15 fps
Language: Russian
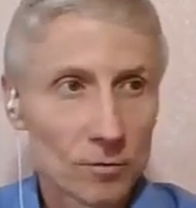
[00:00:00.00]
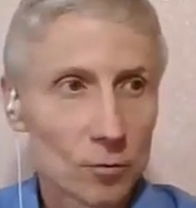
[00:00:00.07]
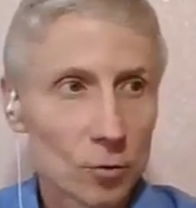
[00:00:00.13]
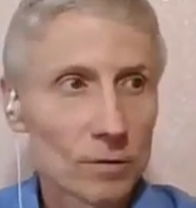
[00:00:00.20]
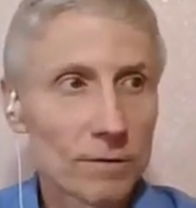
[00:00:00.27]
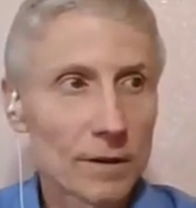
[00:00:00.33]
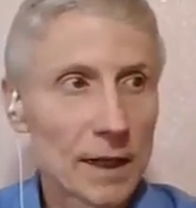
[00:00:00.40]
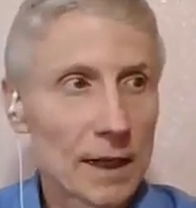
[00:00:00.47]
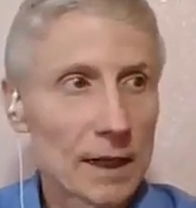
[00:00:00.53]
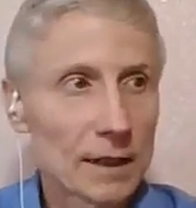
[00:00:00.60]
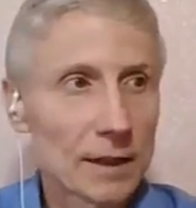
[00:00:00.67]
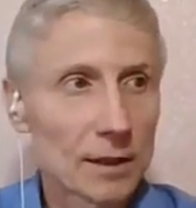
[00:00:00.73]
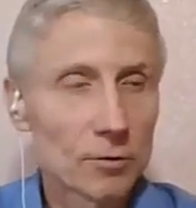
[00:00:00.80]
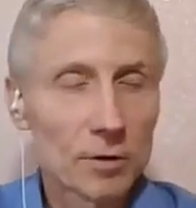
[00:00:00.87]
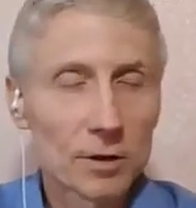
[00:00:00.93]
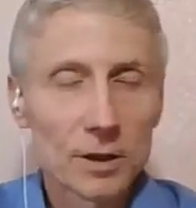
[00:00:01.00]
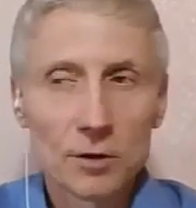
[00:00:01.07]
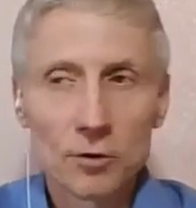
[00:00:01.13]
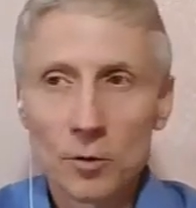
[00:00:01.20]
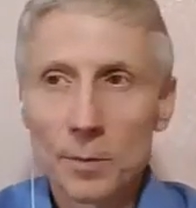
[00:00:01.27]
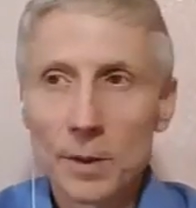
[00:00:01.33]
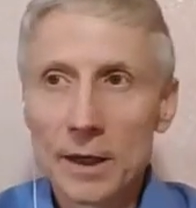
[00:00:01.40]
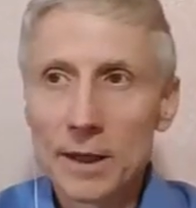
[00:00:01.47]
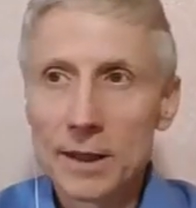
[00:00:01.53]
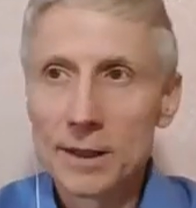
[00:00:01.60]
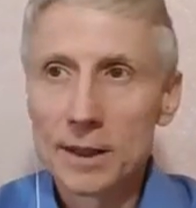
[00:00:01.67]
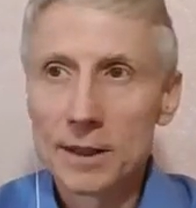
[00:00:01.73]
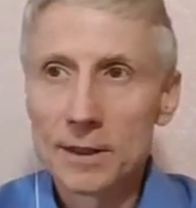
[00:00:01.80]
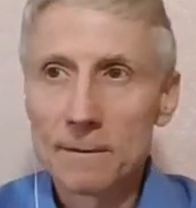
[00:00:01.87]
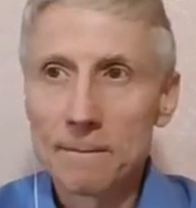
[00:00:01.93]
тот вариант, который для нее
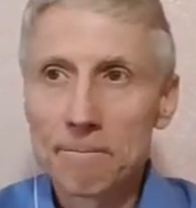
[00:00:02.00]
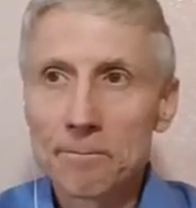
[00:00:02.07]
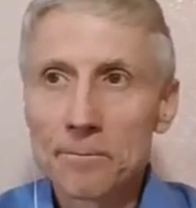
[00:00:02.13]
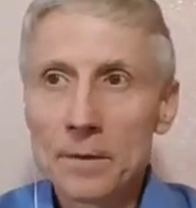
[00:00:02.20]
приоритетен.